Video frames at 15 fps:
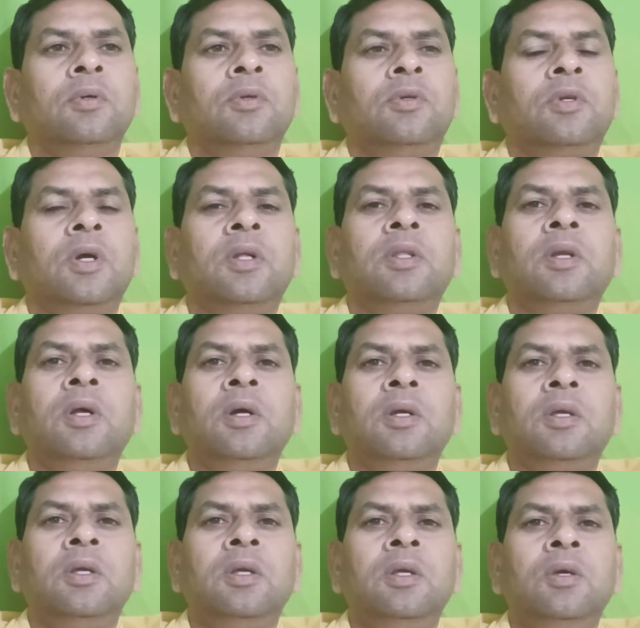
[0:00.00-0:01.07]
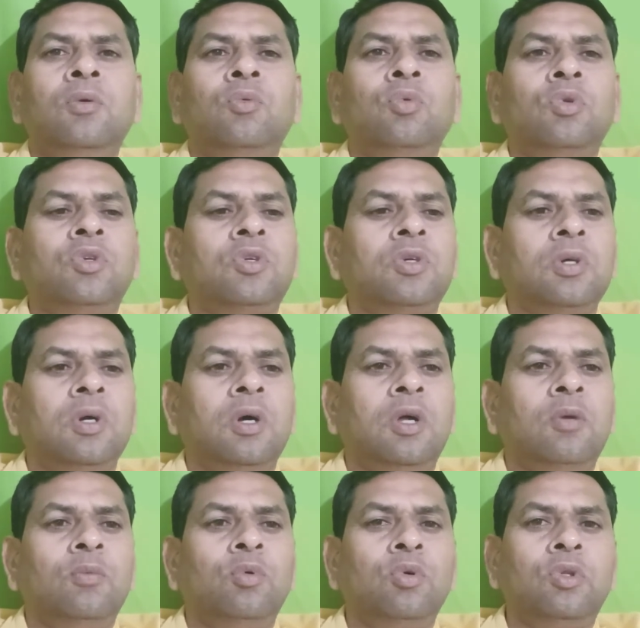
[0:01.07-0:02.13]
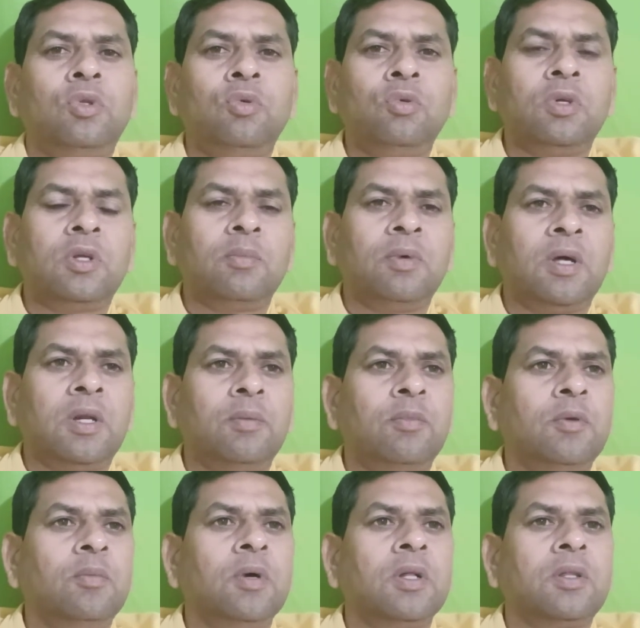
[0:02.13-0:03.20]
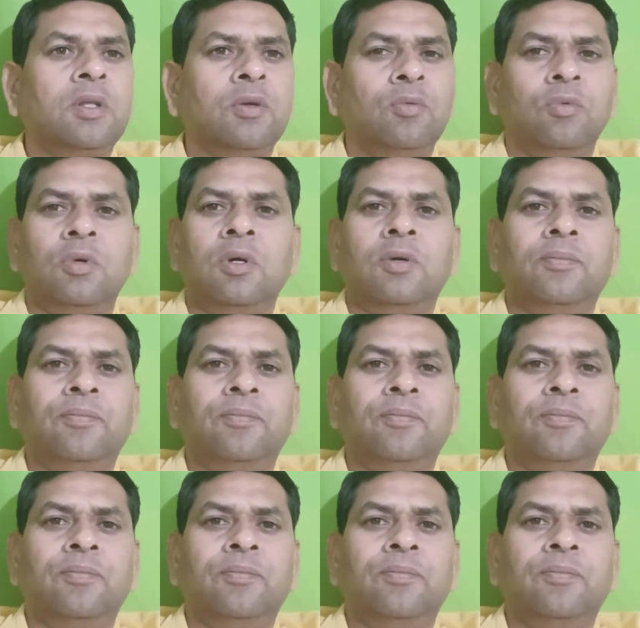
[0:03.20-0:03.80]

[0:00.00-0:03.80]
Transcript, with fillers: साधना की कुछ अनुभूतियों के बारे में बात करूंगा